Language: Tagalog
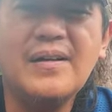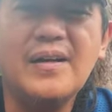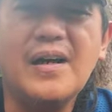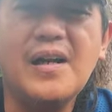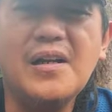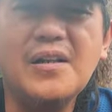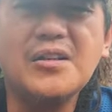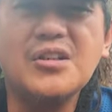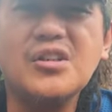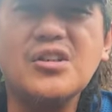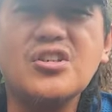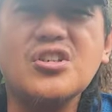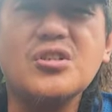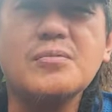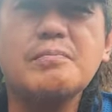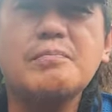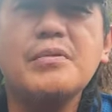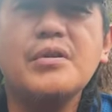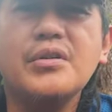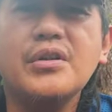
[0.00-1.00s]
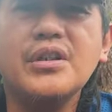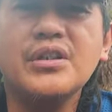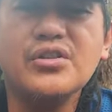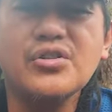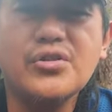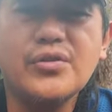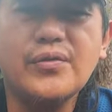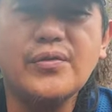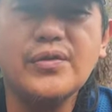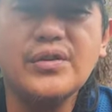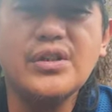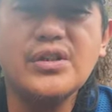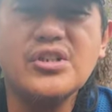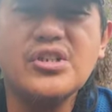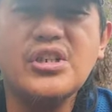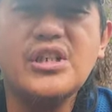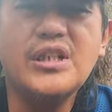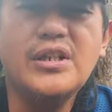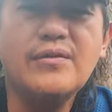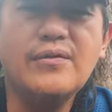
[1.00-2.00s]
a little experience of this
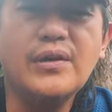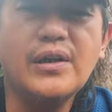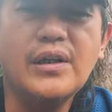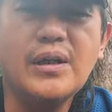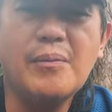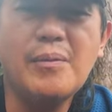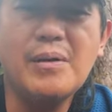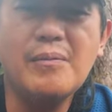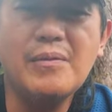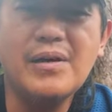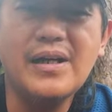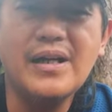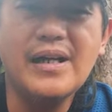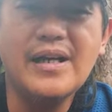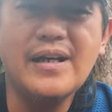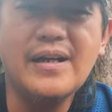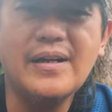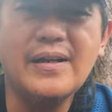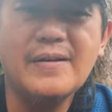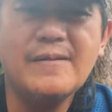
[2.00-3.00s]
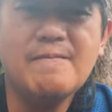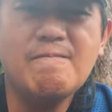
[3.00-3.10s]
evil nga mangyari